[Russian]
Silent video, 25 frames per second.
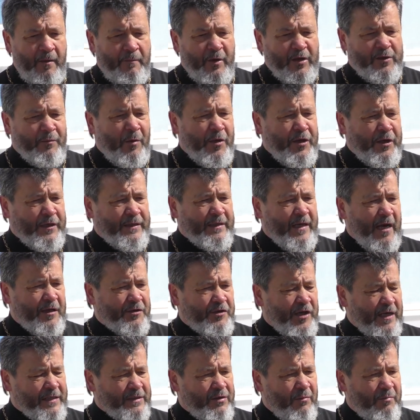Посмотрите,
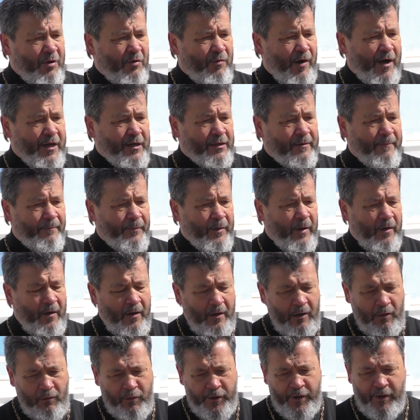как часто бывает.
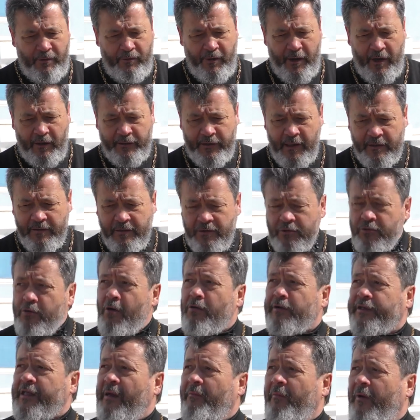Люди говорят, а
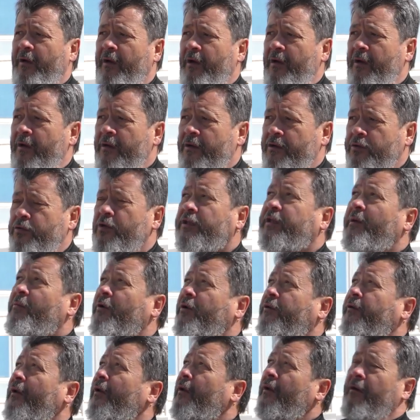что там? Что там
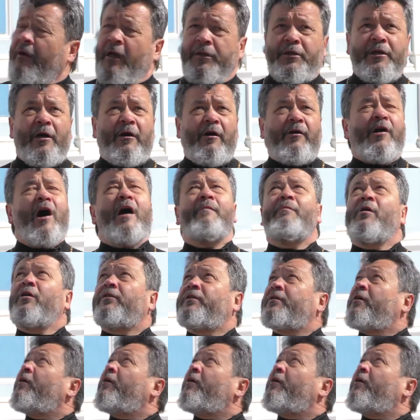он? Вот эти храмы